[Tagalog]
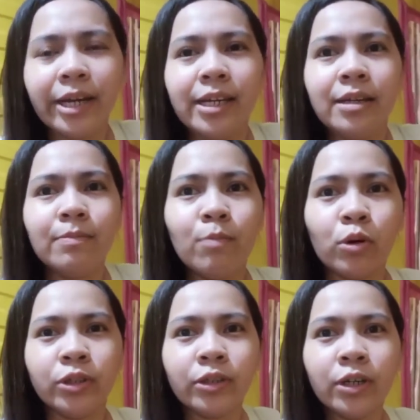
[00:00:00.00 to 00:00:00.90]
Ay,
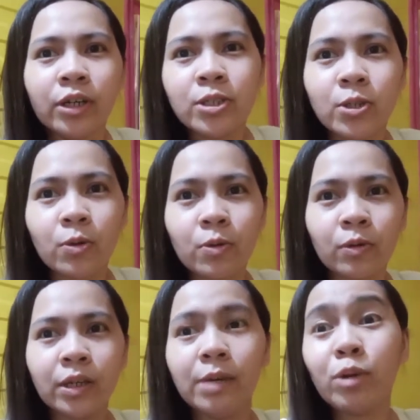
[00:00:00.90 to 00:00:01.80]
ibon. So,
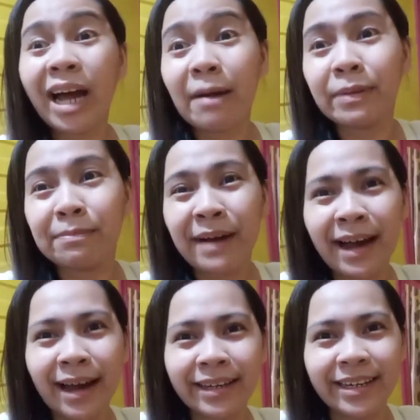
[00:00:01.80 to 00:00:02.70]
ibon ang kapitbahay,